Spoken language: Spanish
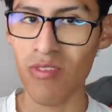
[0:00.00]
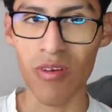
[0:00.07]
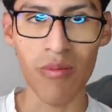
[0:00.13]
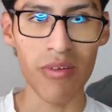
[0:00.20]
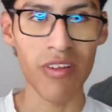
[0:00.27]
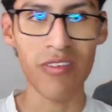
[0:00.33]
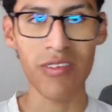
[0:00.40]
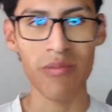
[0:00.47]

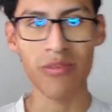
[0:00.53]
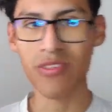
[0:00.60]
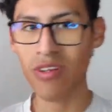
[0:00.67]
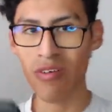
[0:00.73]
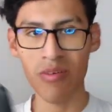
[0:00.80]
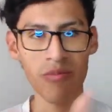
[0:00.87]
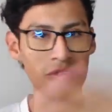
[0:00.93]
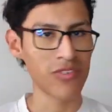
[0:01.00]
como les he
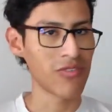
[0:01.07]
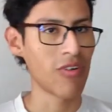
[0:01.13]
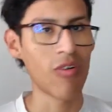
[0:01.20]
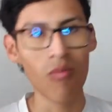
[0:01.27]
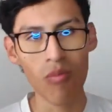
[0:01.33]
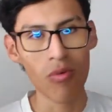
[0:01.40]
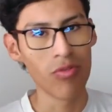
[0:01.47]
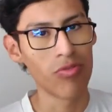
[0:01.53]
mostrado, he
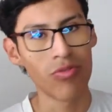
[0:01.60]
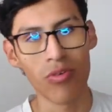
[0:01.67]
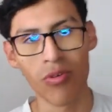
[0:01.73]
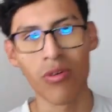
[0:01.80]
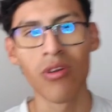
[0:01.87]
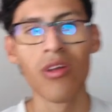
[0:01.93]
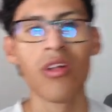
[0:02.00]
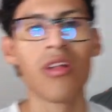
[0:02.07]
mencionado un
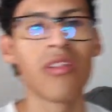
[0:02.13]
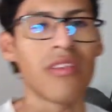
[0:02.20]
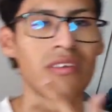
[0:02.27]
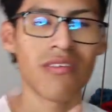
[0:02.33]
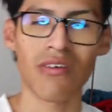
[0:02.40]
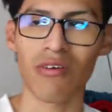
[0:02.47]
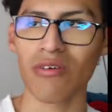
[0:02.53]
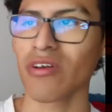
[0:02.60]
montón
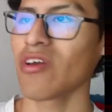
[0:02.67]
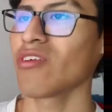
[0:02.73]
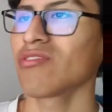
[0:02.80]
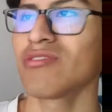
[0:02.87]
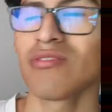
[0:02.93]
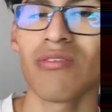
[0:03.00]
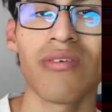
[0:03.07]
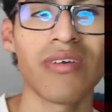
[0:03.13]
desde
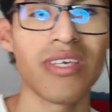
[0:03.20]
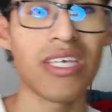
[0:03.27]
rockeros y todo.